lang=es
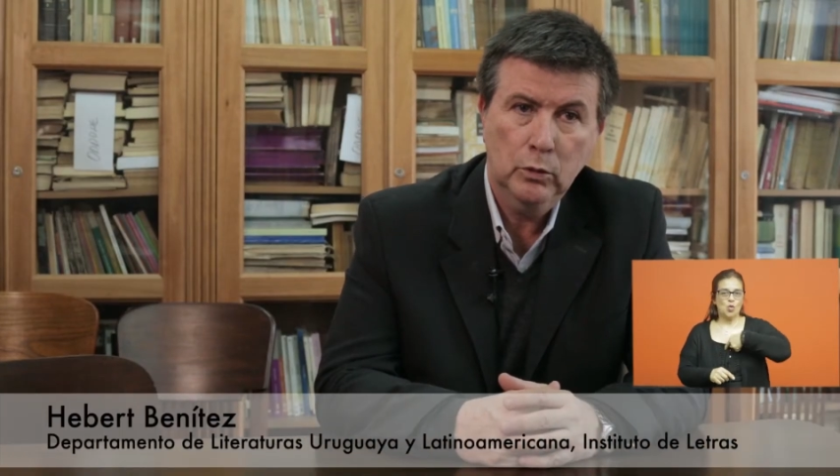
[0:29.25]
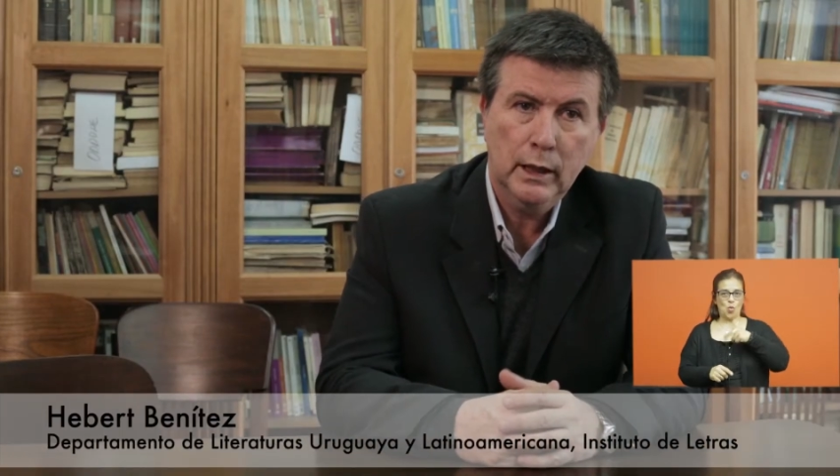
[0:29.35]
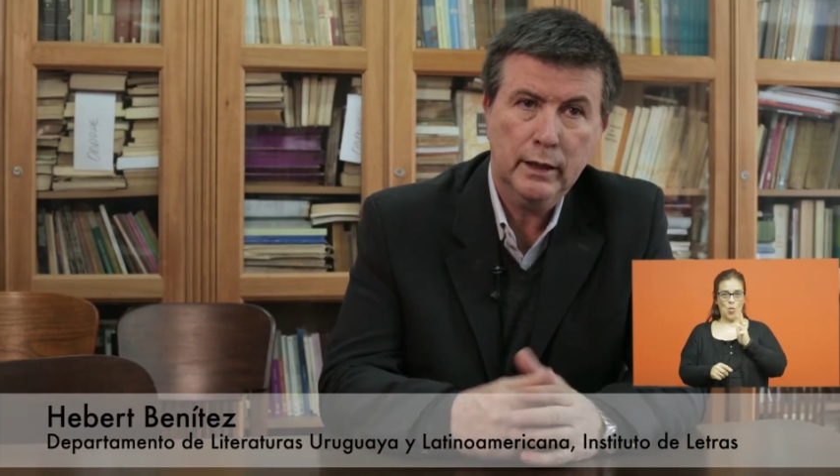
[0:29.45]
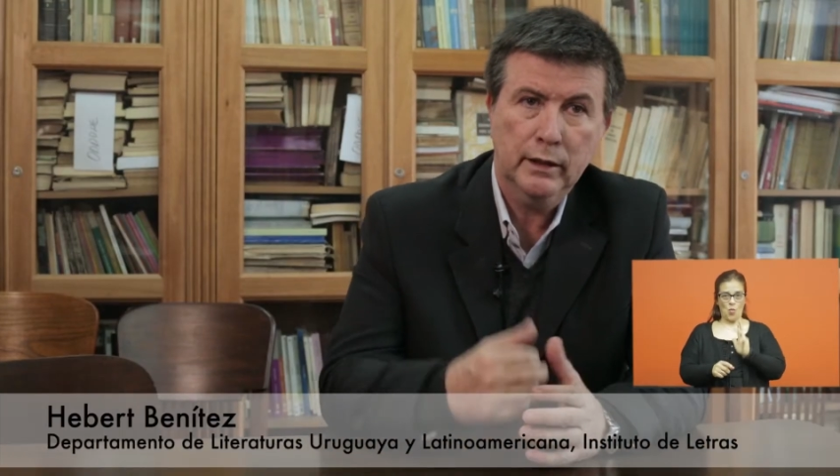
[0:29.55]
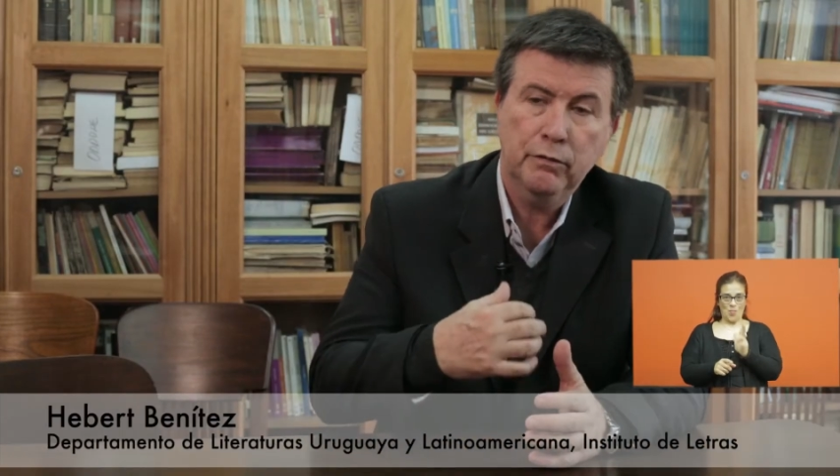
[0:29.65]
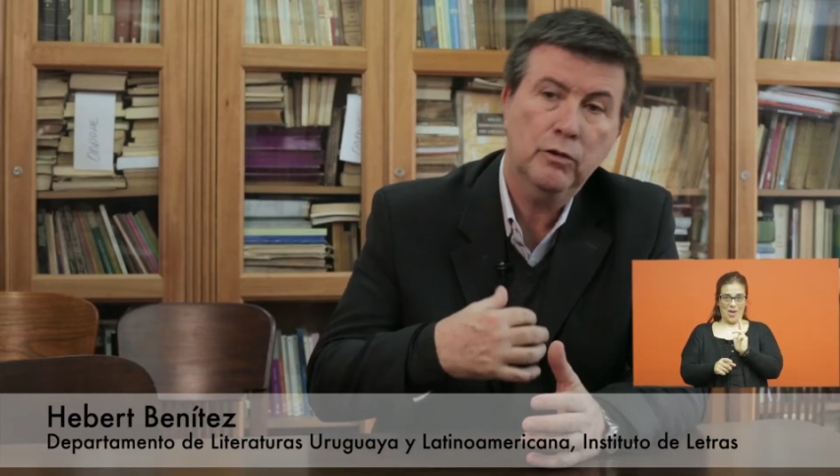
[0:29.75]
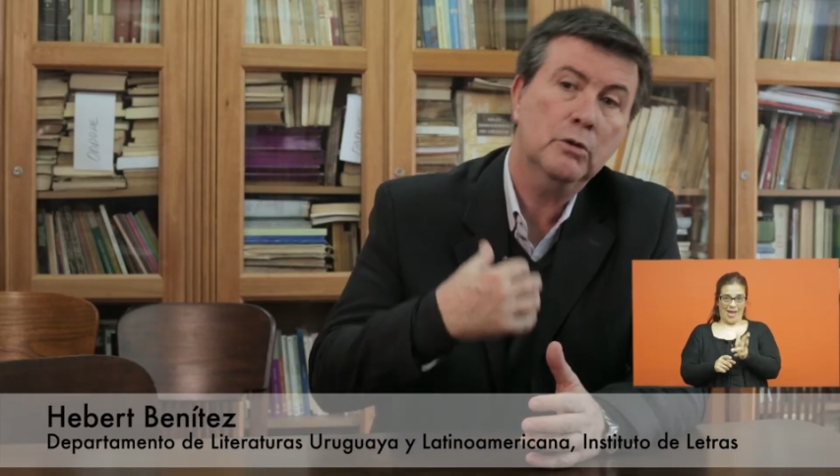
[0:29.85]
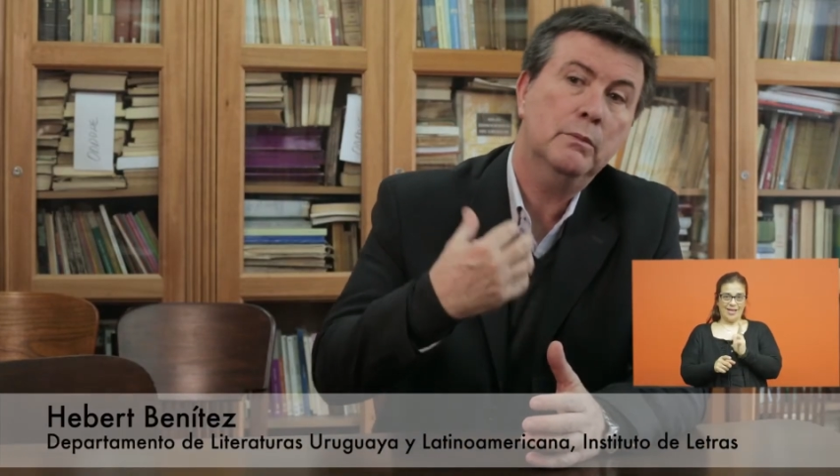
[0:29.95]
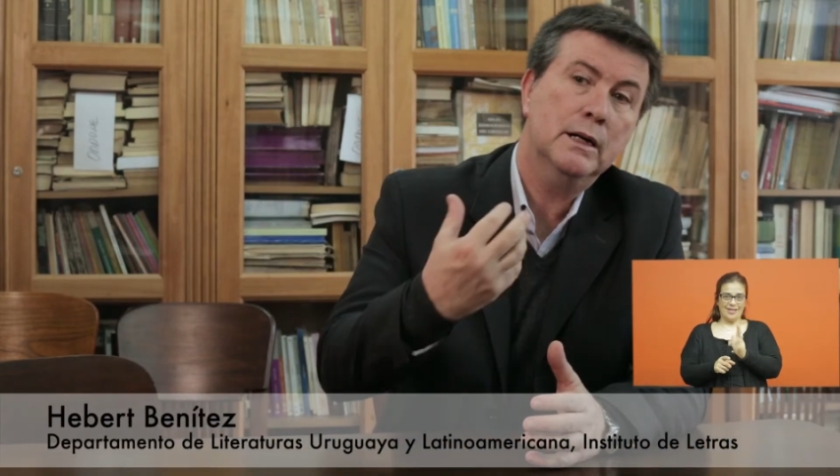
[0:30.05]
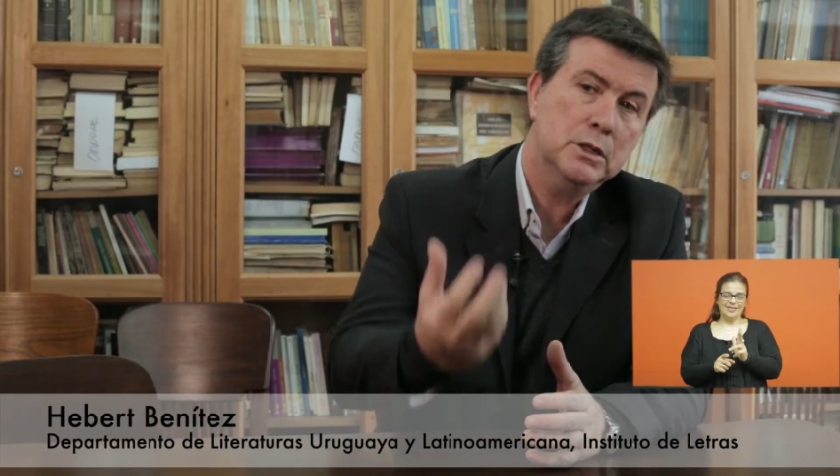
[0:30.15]
lugar de
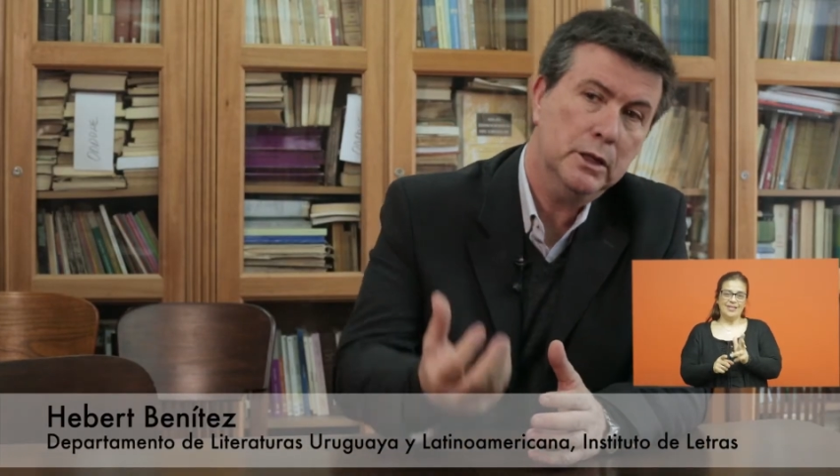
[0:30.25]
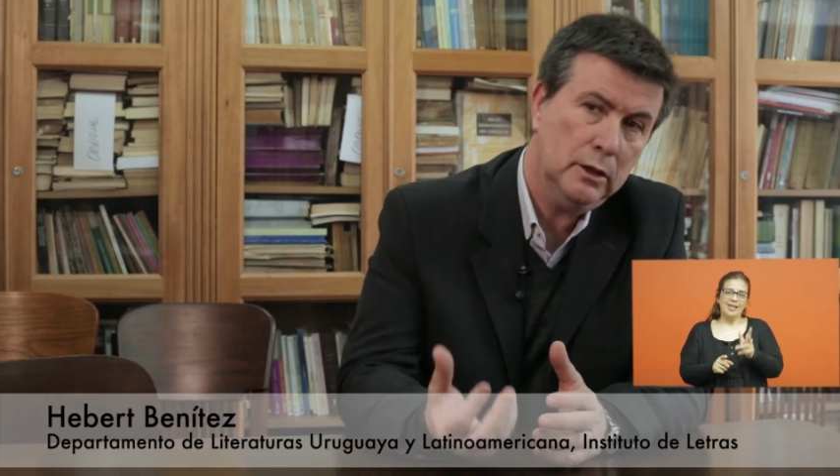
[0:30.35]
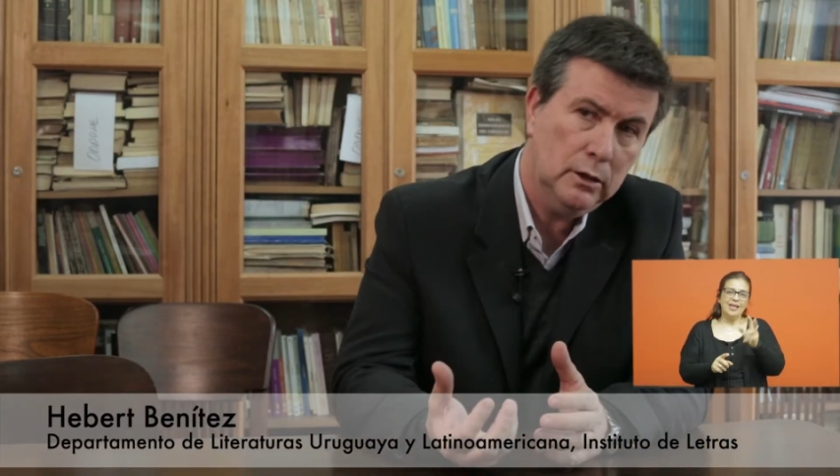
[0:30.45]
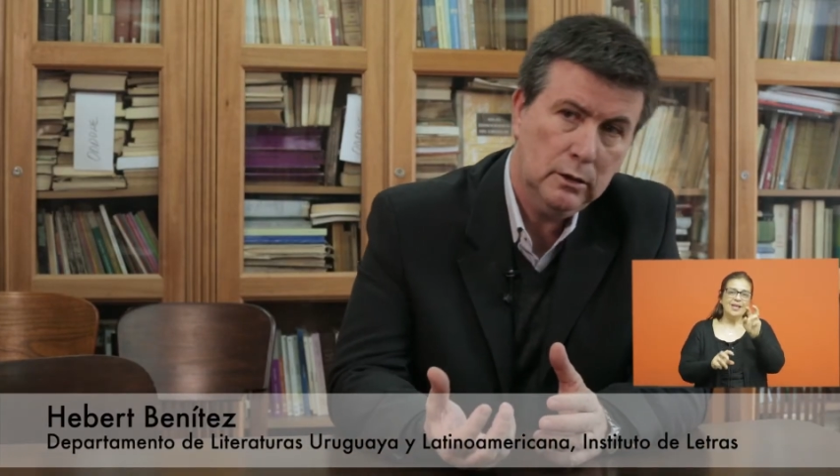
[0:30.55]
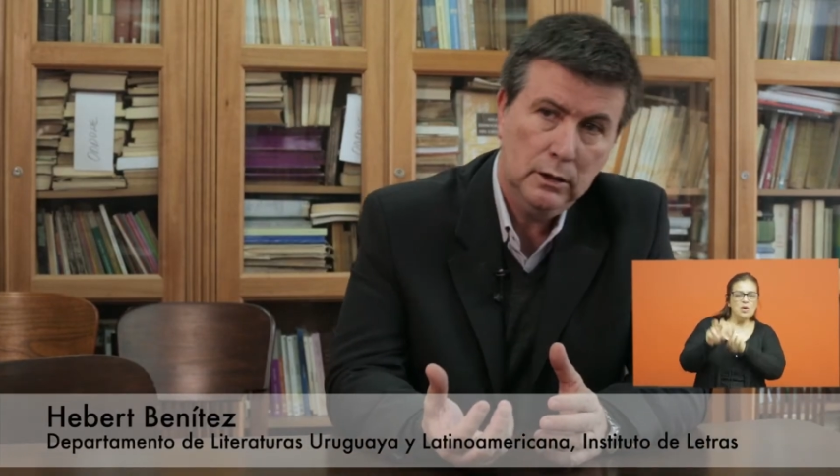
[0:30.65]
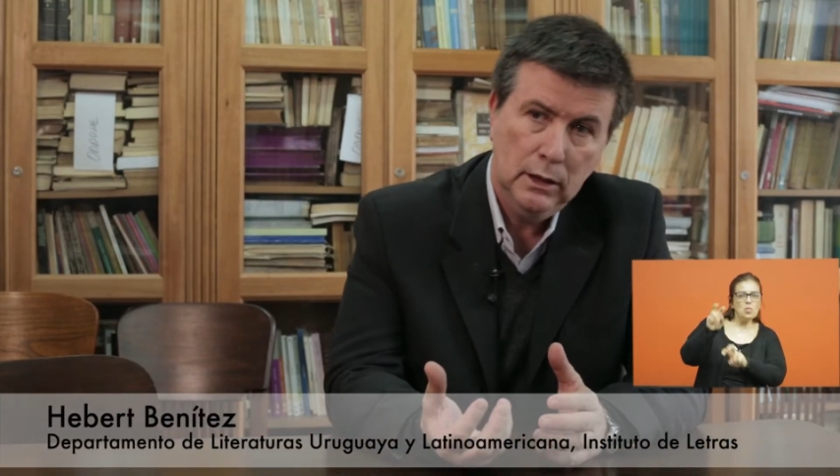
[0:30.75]
formación